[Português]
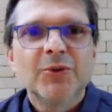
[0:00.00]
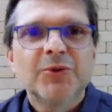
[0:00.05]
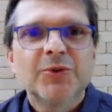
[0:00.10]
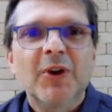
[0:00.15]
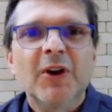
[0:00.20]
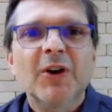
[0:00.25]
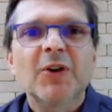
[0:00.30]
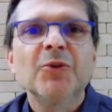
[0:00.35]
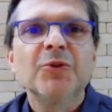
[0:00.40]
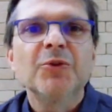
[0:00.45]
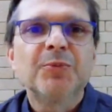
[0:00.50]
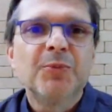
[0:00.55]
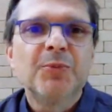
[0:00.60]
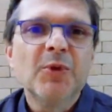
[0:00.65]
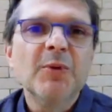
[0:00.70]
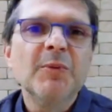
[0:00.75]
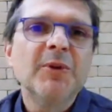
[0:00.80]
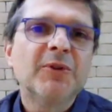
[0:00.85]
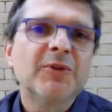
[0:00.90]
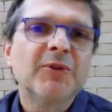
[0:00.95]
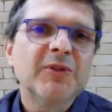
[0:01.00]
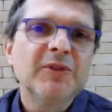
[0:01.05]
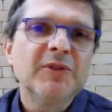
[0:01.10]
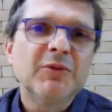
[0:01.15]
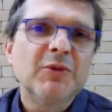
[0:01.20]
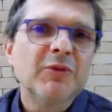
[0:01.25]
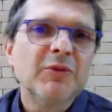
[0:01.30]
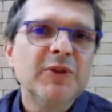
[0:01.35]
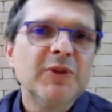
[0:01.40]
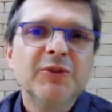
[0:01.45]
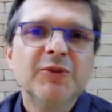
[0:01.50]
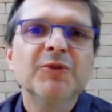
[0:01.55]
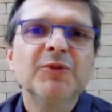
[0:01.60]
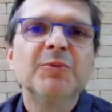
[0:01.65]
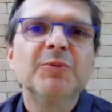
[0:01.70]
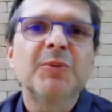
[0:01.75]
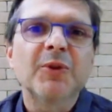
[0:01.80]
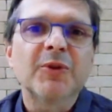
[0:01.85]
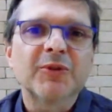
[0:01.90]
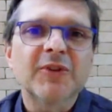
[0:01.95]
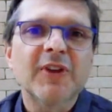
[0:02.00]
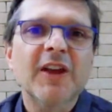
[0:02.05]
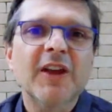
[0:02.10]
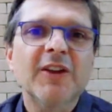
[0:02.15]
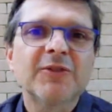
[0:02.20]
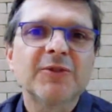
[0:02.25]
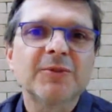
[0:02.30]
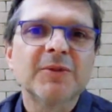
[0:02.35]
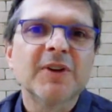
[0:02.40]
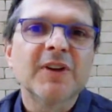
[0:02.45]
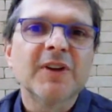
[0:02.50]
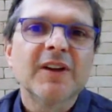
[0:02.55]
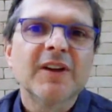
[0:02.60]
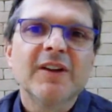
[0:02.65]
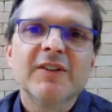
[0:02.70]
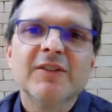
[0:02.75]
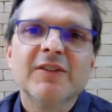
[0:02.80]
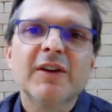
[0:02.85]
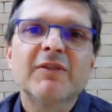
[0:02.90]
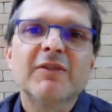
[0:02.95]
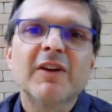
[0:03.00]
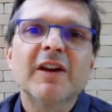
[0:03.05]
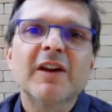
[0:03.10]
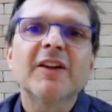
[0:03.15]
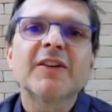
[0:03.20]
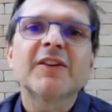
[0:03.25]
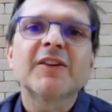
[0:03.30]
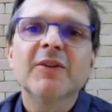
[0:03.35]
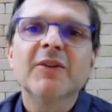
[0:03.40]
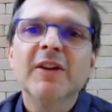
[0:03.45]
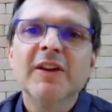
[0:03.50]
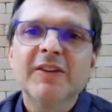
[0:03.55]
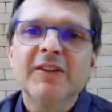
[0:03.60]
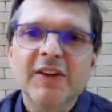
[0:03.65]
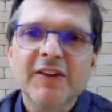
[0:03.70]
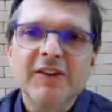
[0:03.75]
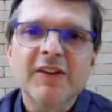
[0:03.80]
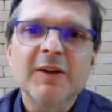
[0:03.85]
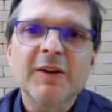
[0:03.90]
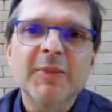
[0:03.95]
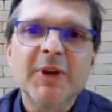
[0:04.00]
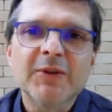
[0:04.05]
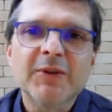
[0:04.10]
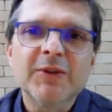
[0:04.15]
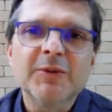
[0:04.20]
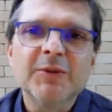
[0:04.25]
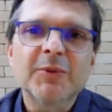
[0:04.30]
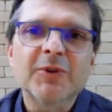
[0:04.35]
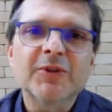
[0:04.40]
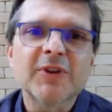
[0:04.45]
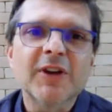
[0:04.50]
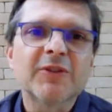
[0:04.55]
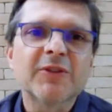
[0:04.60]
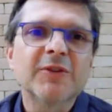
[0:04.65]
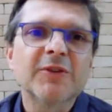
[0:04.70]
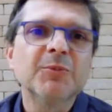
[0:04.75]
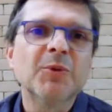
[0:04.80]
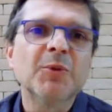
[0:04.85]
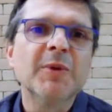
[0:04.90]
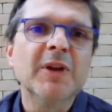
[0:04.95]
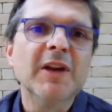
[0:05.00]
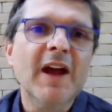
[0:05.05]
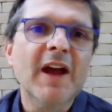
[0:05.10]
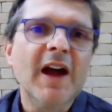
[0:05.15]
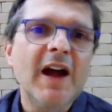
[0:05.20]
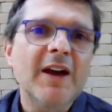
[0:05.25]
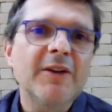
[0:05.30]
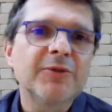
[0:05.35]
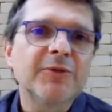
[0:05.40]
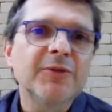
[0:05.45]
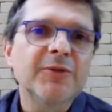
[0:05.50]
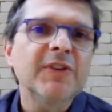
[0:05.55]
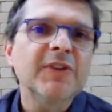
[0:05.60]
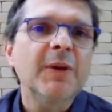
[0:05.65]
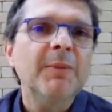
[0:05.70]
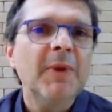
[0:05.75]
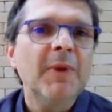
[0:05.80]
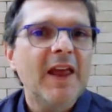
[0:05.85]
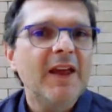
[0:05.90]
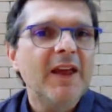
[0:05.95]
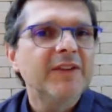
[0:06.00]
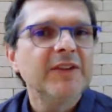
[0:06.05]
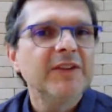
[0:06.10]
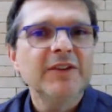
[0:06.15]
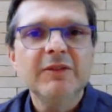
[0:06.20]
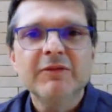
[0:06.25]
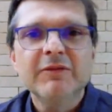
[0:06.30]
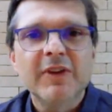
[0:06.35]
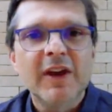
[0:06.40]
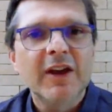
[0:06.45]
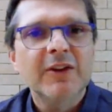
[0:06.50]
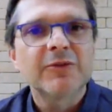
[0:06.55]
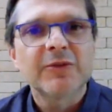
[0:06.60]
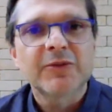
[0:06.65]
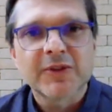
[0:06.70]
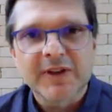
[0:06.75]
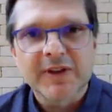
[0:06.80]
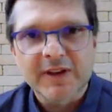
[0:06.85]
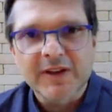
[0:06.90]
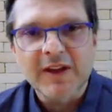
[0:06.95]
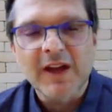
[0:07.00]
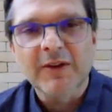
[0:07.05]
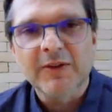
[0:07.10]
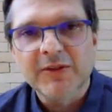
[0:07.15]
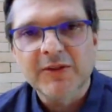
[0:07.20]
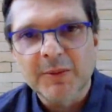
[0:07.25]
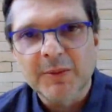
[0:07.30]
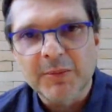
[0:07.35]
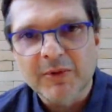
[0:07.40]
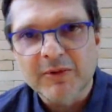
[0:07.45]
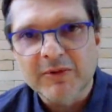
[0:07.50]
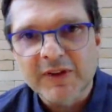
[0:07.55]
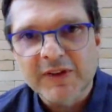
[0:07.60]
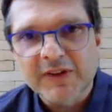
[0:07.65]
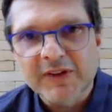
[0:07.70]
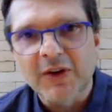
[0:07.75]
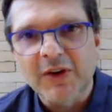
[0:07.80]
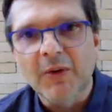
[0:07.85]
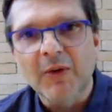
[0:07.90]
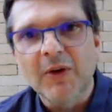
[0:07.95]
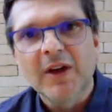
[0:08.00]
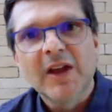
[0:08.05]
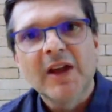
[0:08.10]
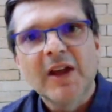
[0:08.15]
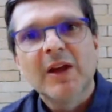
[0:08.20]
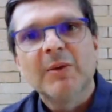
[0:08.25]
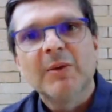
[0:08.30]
Os órgãos públicos envolvidos no processo de avaliação e licenciamento de projetos imobiliários estabelecem diversos critérios de aprovação,